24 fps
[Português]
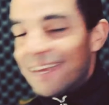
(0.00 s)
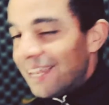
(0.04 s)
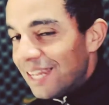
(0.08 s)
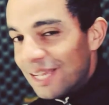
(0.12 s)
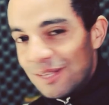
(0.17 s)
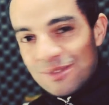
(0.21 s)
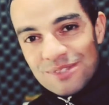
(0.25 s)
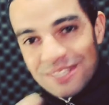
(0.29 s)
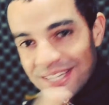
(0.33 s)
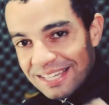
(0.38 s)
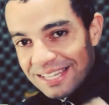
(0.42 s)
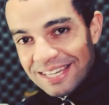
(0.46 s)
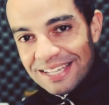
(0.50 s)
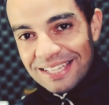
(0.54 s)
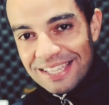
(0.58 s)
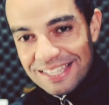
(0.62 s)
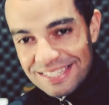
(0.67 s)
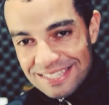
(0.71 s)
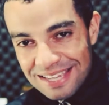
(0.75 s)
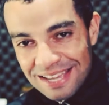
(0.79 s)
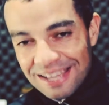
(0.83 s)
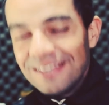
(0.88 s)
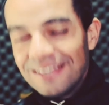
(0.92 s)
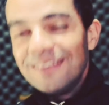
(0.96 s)
queridos e
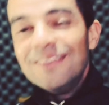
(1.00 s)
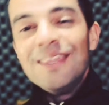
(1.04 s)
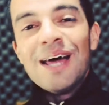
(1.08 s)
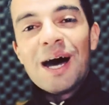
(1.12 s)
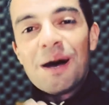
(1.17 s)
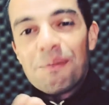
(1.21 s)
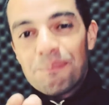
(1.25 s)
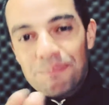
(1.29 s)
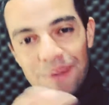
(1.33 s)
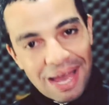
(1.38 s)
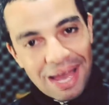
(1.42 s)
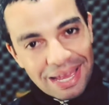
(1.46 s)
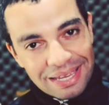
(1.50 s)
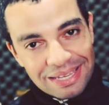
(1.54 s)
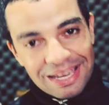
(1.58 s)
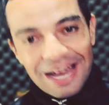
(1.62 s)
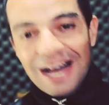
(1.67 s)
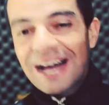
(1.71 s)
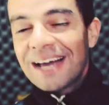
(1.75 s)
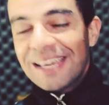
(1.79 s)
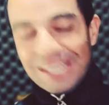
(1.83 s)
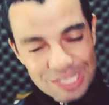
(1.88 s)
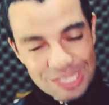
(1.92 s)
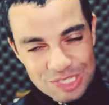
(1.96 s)
queridas da
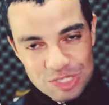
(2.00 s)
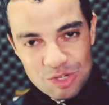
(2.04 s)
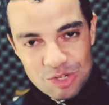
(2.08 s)
Pai aqui do